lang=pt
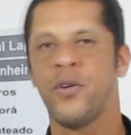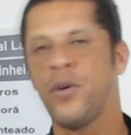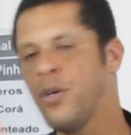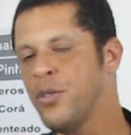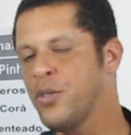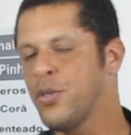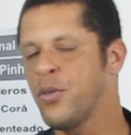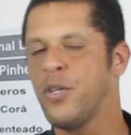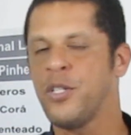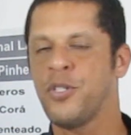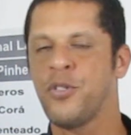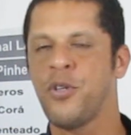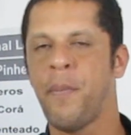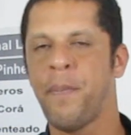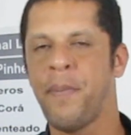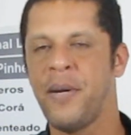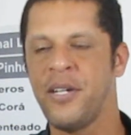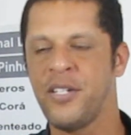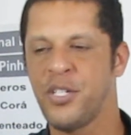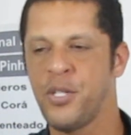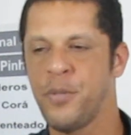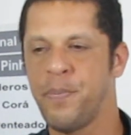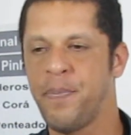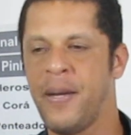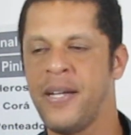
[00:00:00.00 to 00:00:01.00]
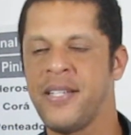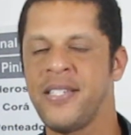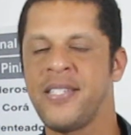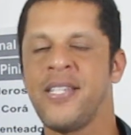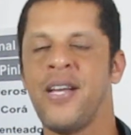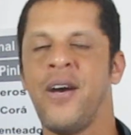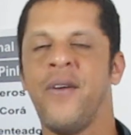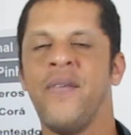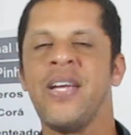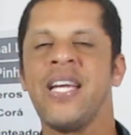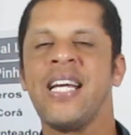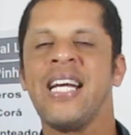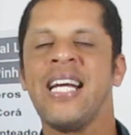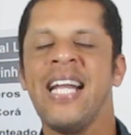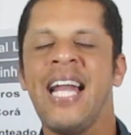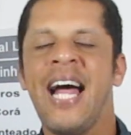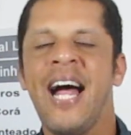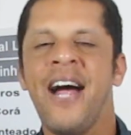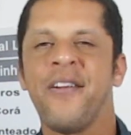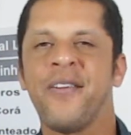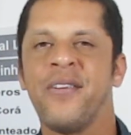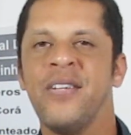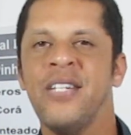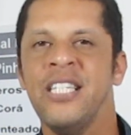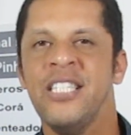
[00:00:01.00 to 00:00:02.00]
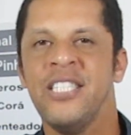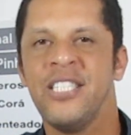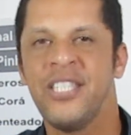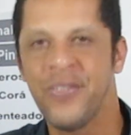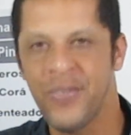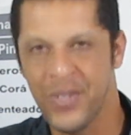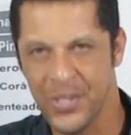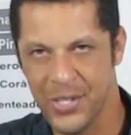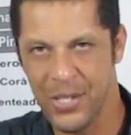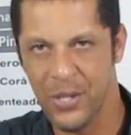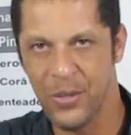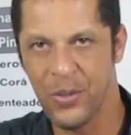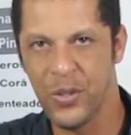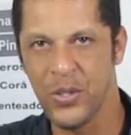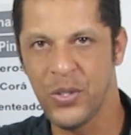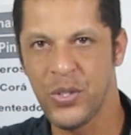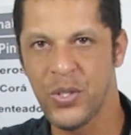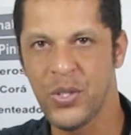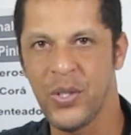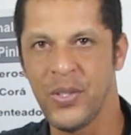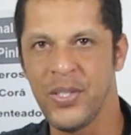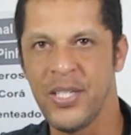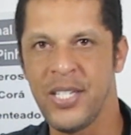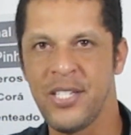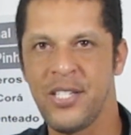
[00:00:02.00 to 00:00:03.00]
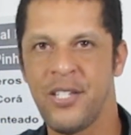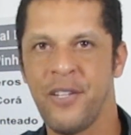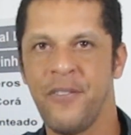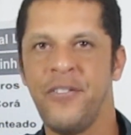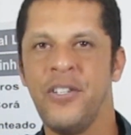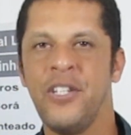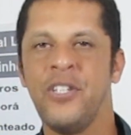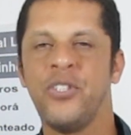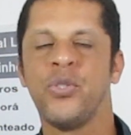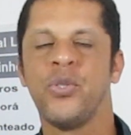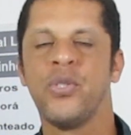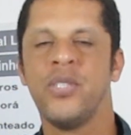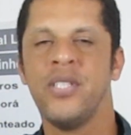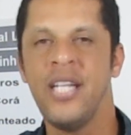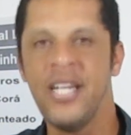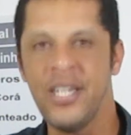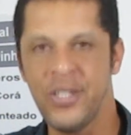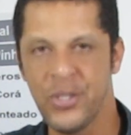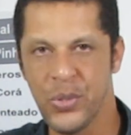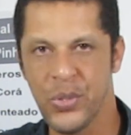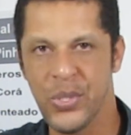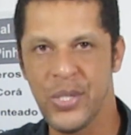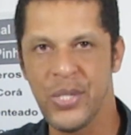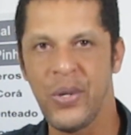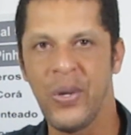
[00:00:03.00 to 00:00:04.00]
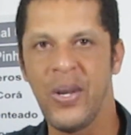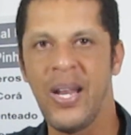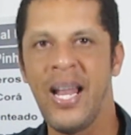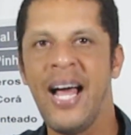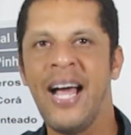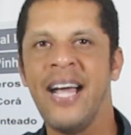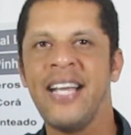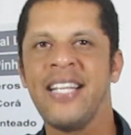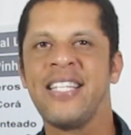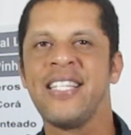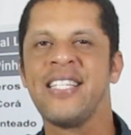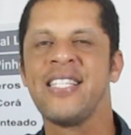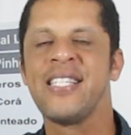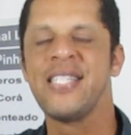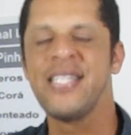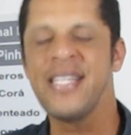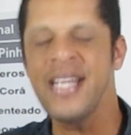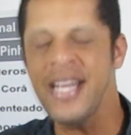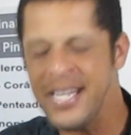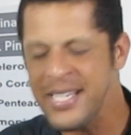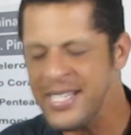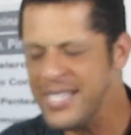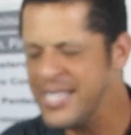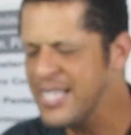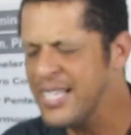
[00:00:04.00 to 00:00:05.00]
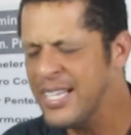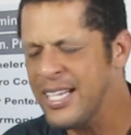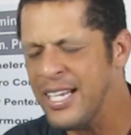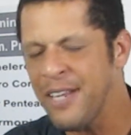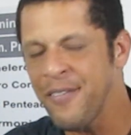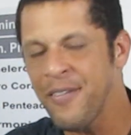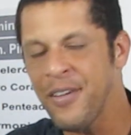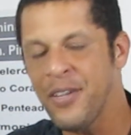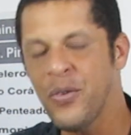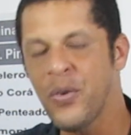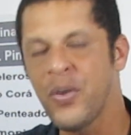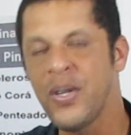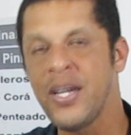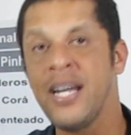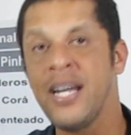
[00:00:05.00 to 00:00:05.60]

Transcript: Conto com a sua participação e claro, se você gostou desse vídeo, deixe o seu like, se inscreva no